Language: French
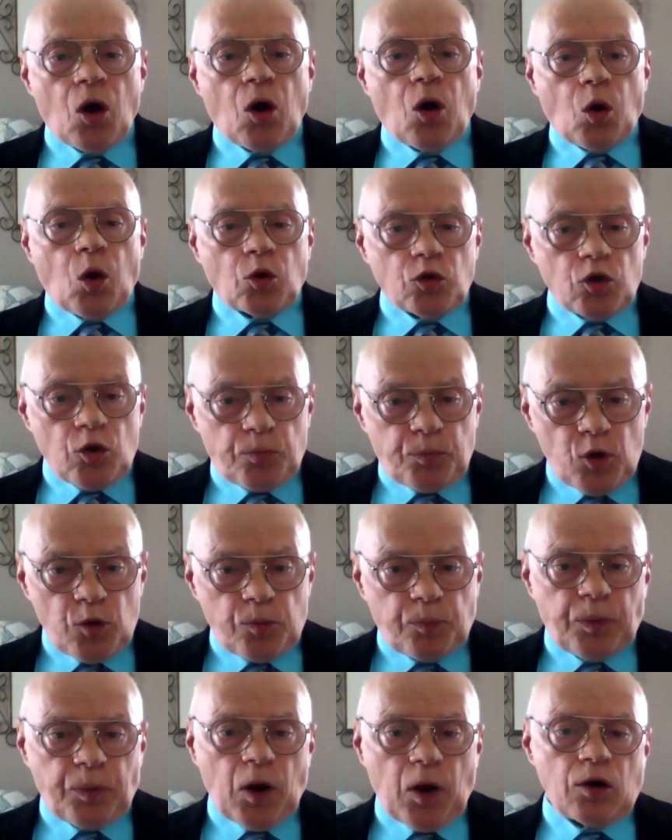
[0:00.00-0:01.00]
on ne
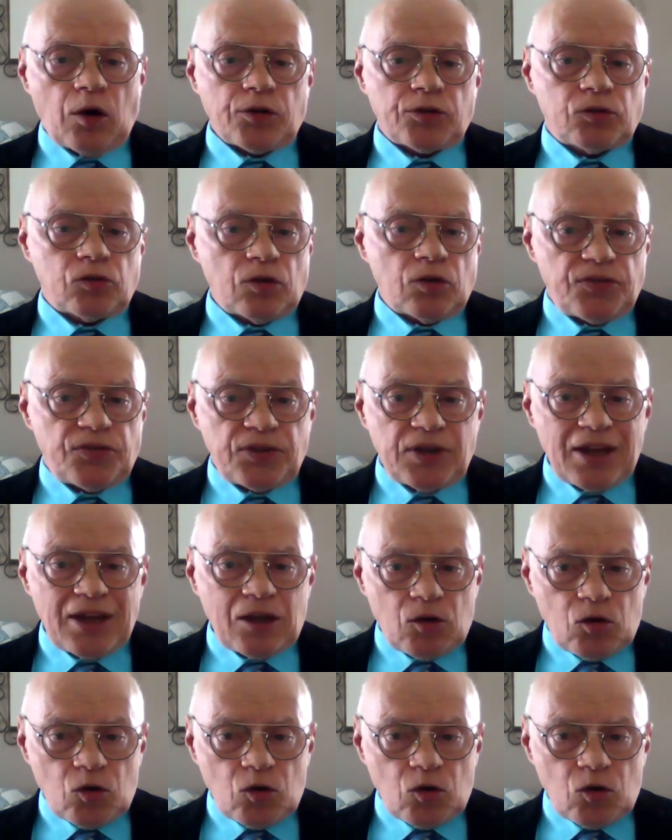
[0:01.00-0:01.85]
peut pas se fier